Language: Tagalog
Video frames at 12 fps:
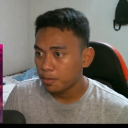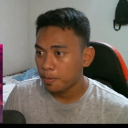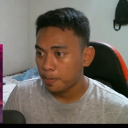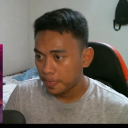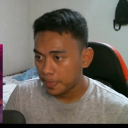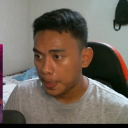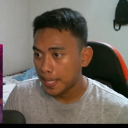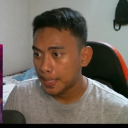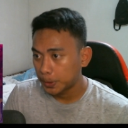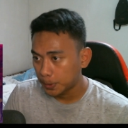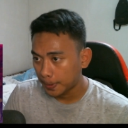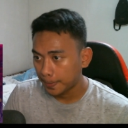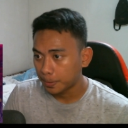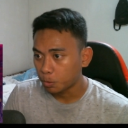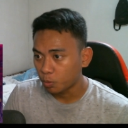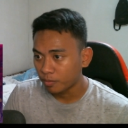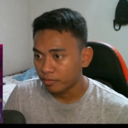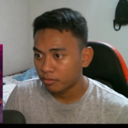Oh boy.
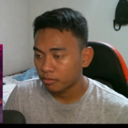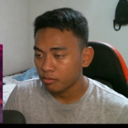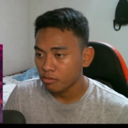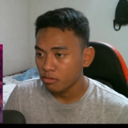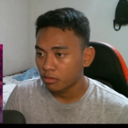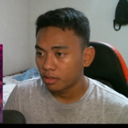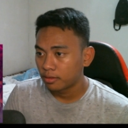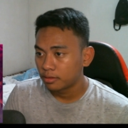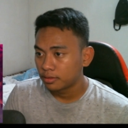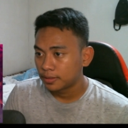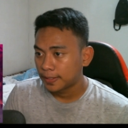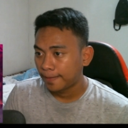Oh boy.